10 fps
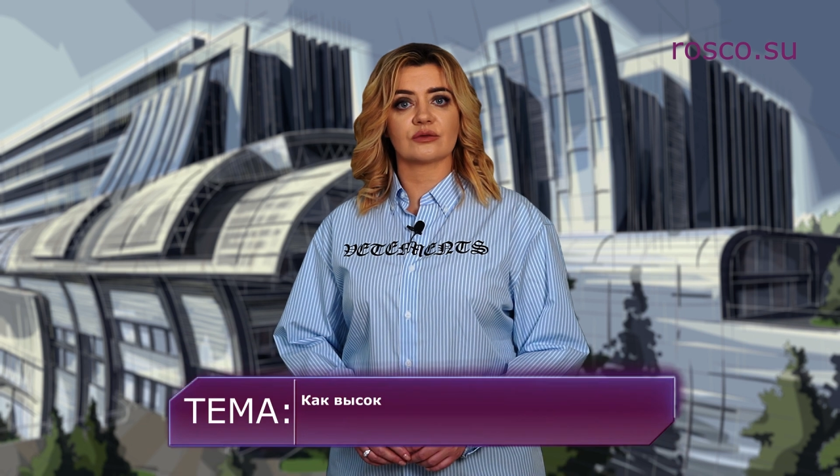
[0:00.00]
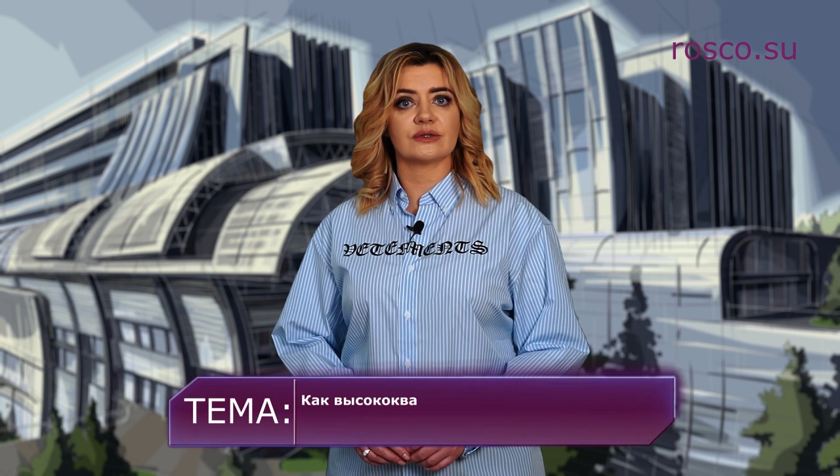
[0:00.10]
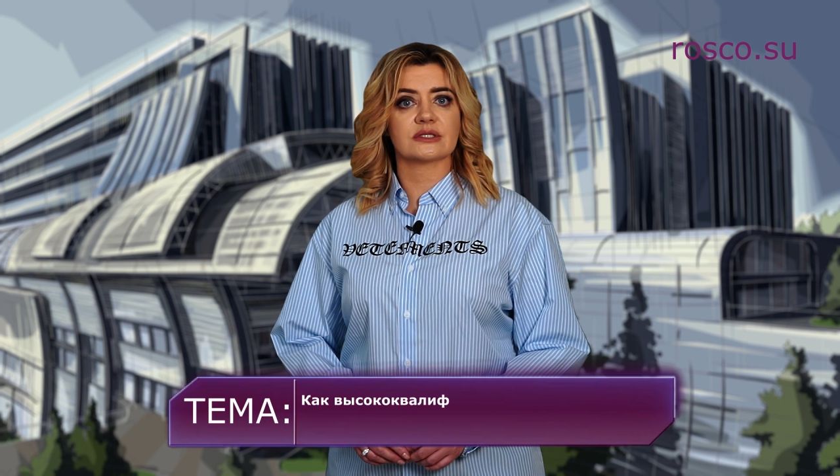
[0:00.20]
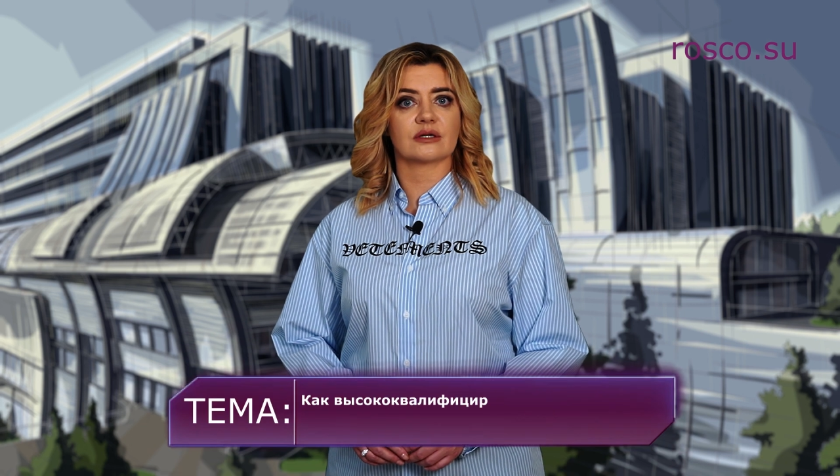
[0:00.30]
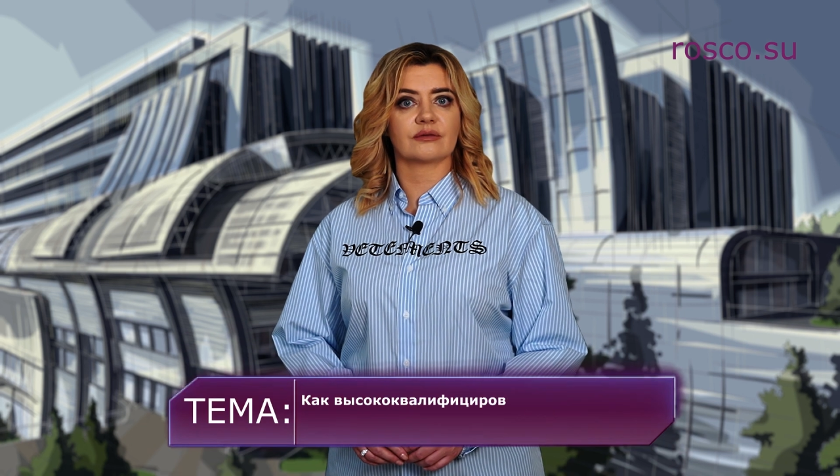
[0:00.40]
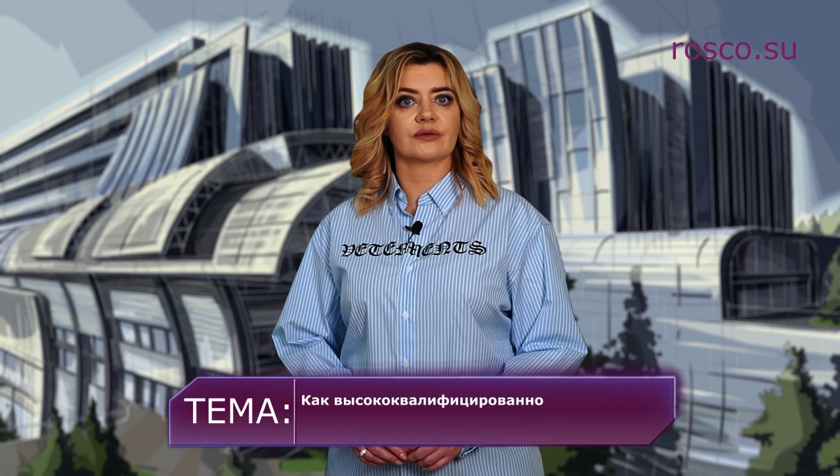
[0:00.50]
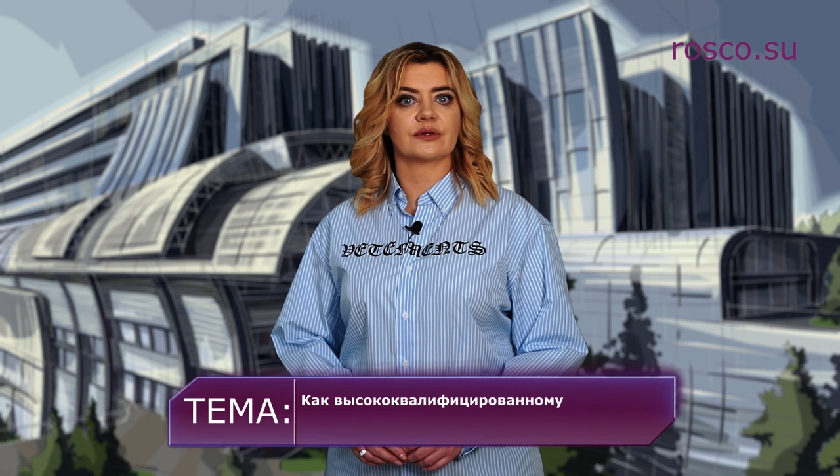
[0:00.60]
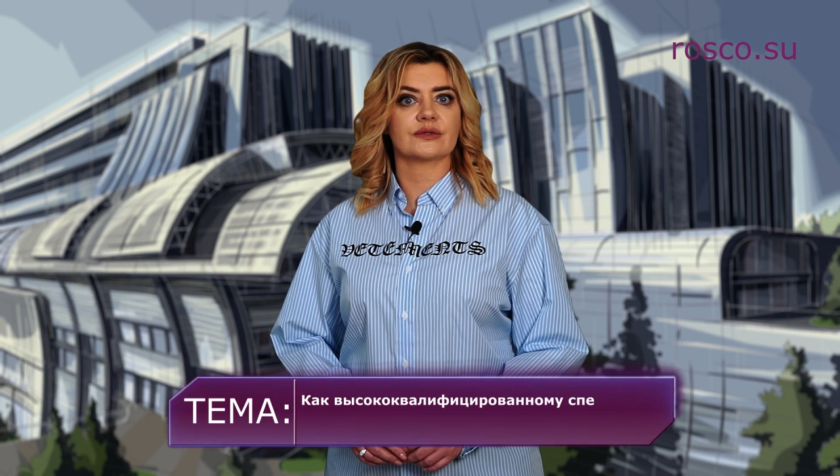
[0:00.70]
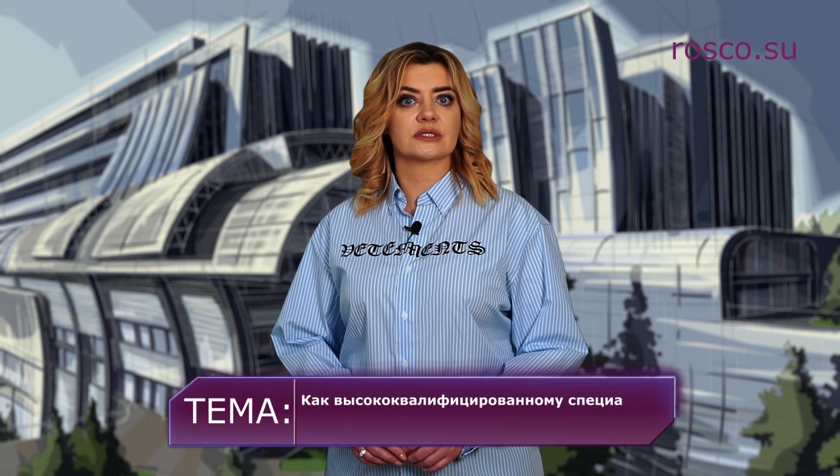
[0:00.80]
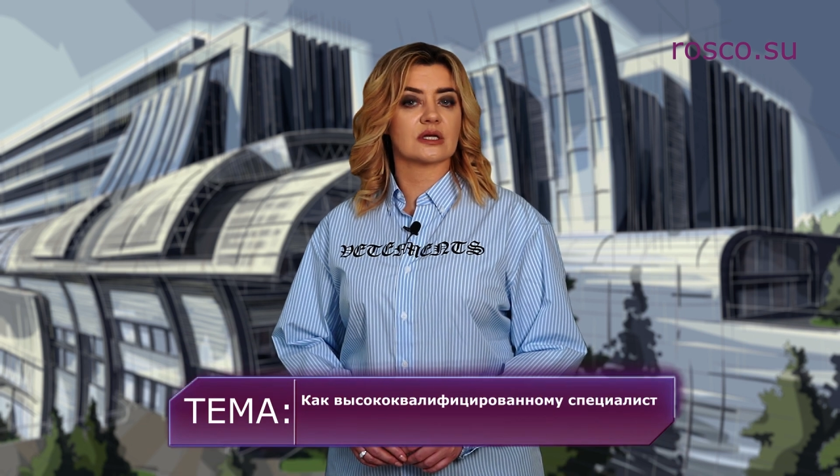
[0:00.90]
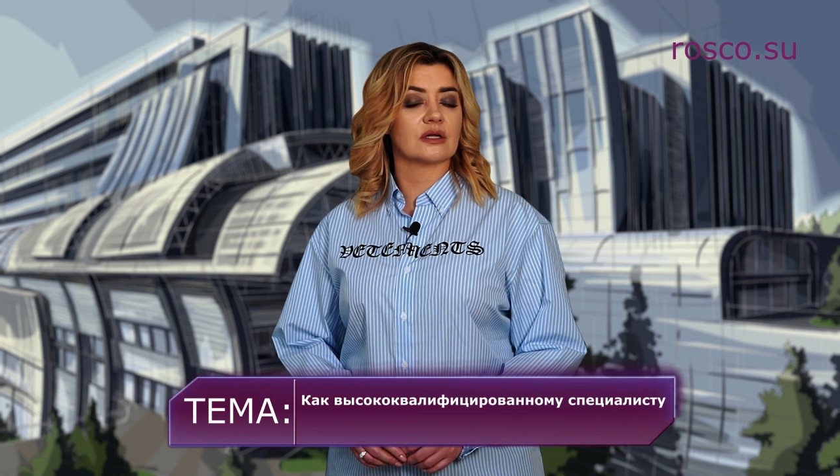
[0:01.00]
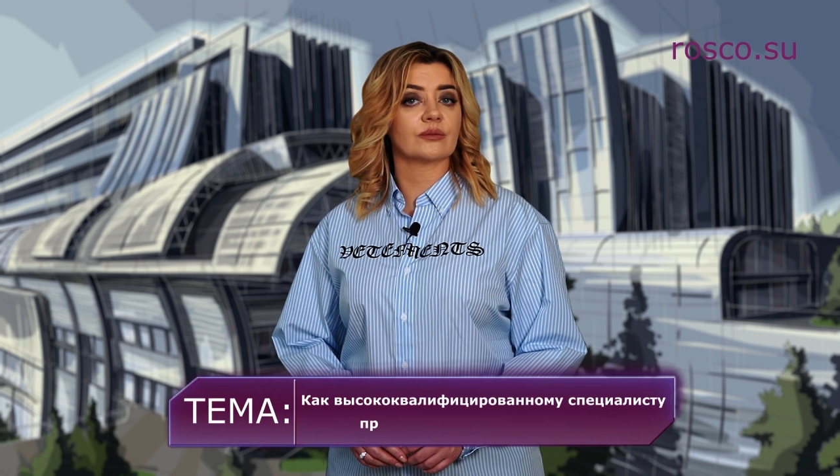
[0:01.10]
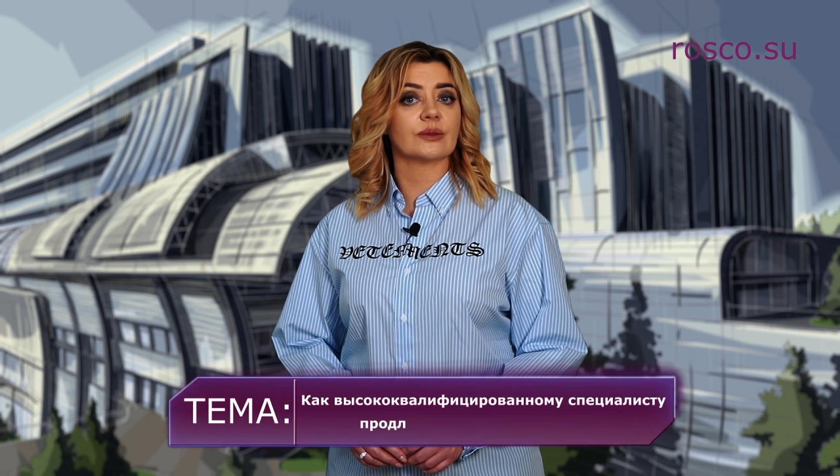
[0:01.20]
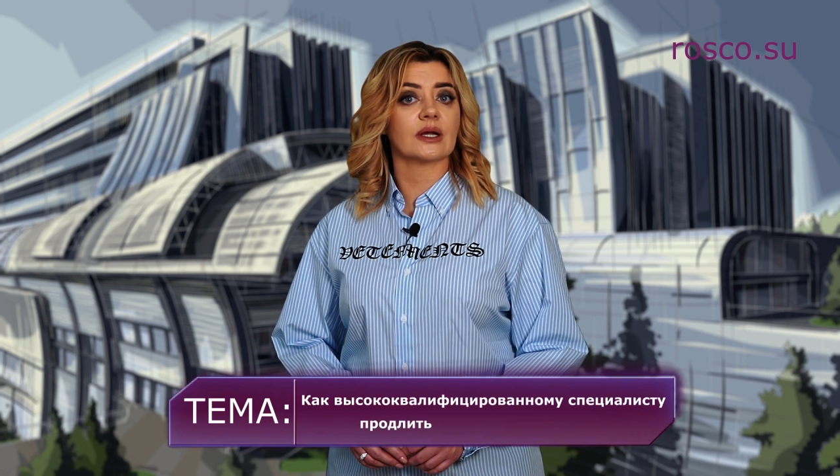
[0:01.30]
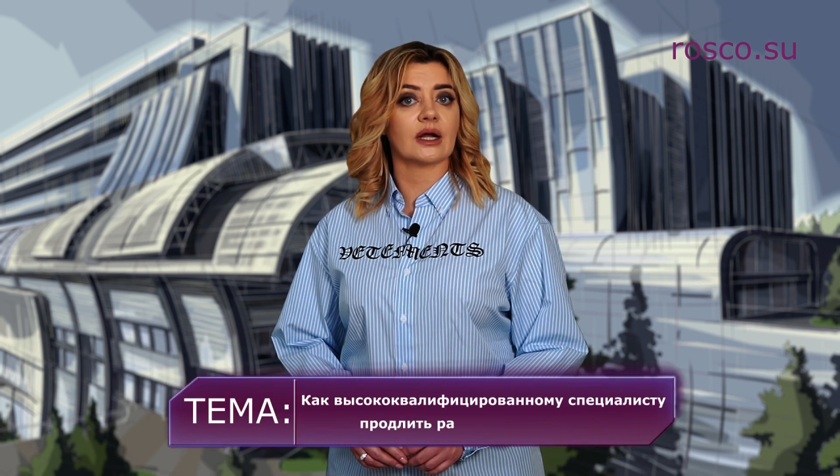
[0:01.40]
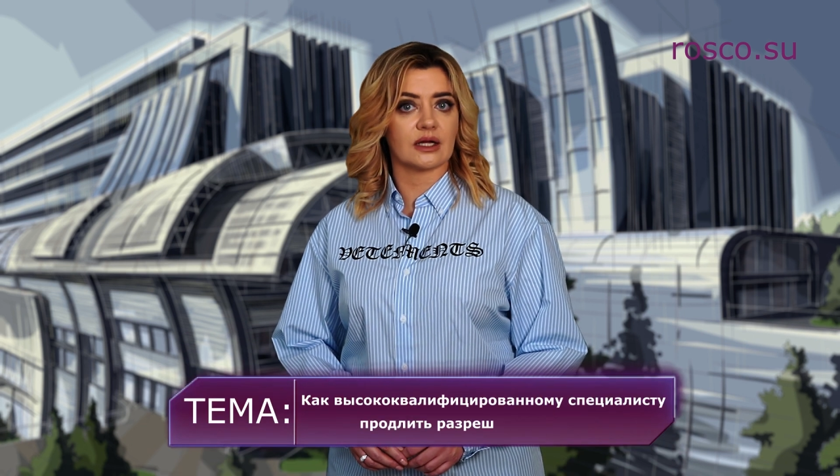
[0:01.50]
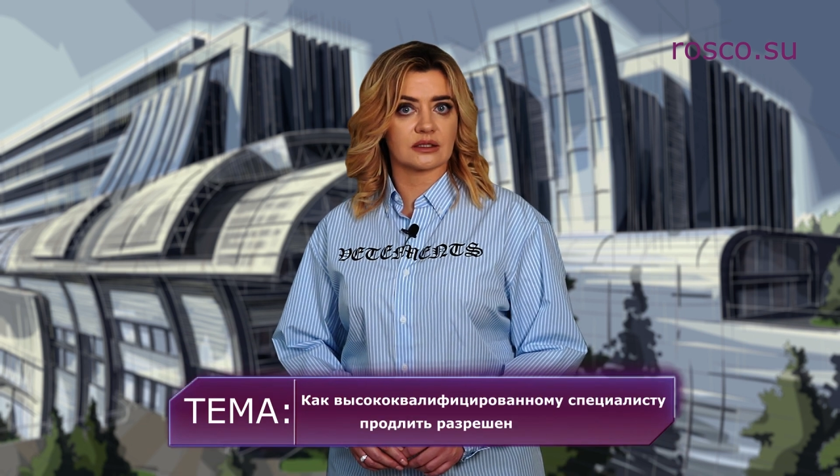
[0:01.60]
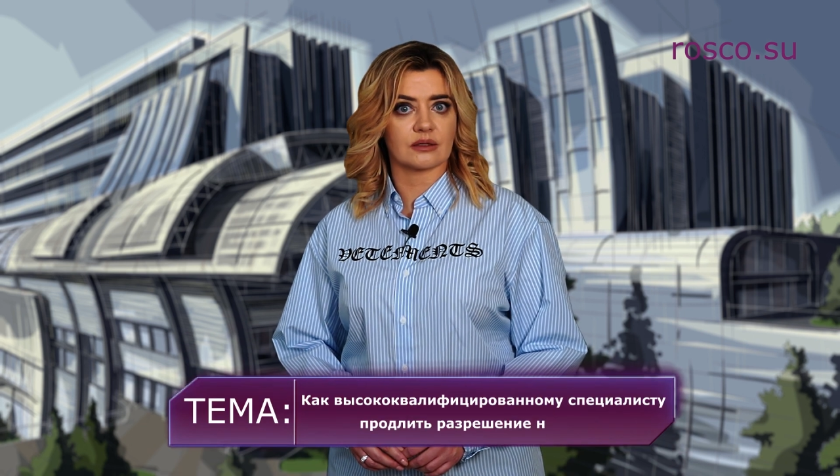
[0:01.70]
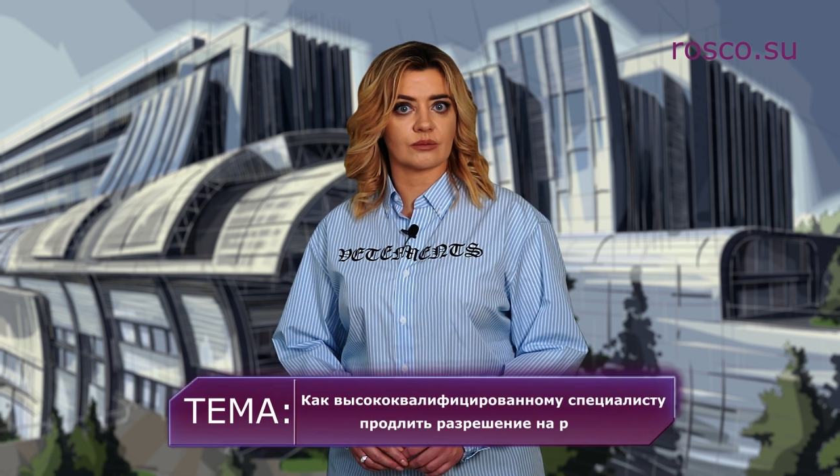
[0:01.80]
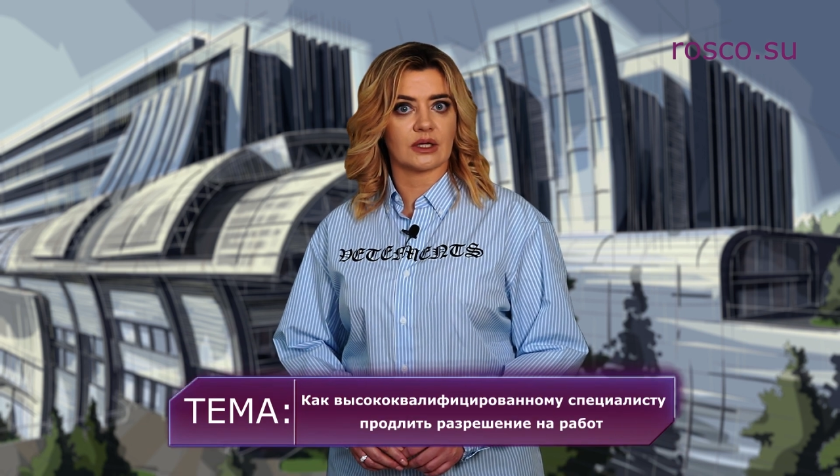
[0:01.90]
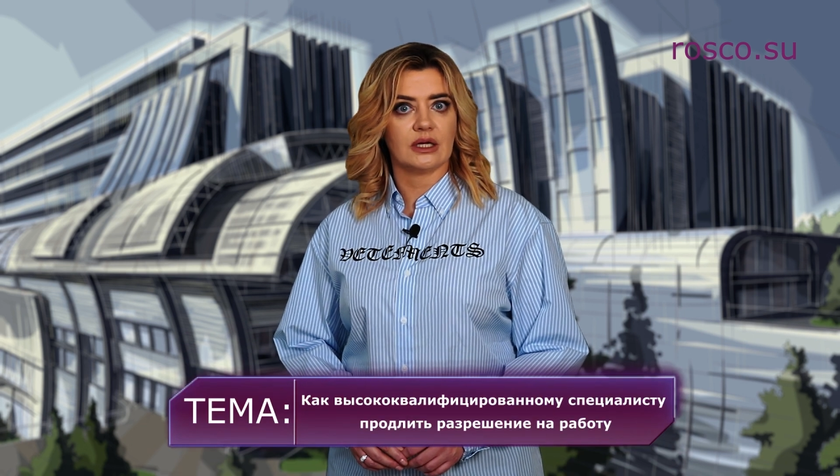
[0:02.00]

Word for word: высококвалифицированными кадрами.